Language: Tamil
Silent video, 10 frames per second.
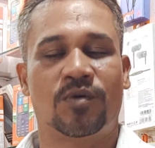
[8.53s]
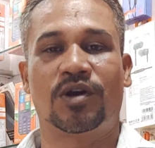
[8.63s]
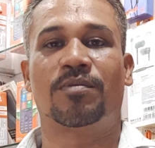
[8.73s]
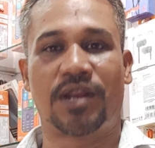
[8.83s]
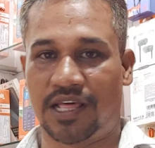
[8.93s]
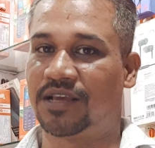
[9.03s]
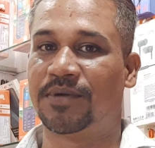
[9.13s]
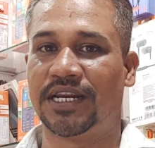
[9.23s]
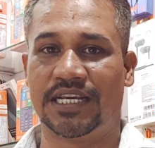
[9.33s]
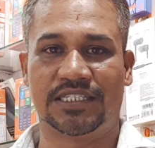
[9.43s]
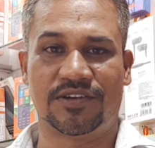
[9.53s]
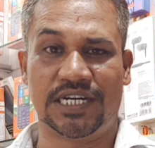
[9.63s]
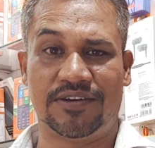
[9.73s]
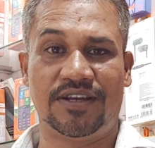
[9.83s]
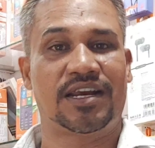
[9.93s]
கொடுக்க அதுக்கு முன்னாடி நீங்கள் செய்ய
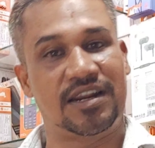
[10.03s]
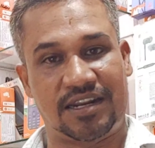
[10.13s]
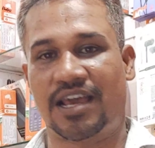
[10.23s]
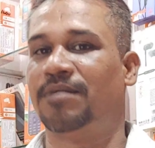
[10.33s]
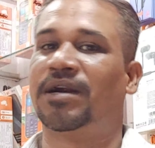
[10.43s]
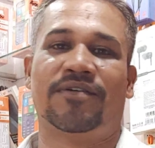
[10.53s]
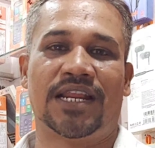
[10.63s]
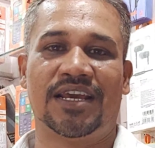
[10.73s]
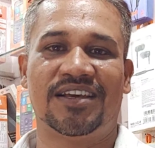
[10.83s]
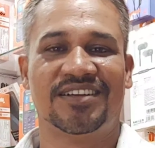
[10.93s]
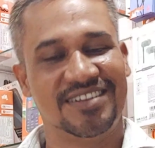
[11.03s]
வேண்டிய கட்டாயமான வேலையை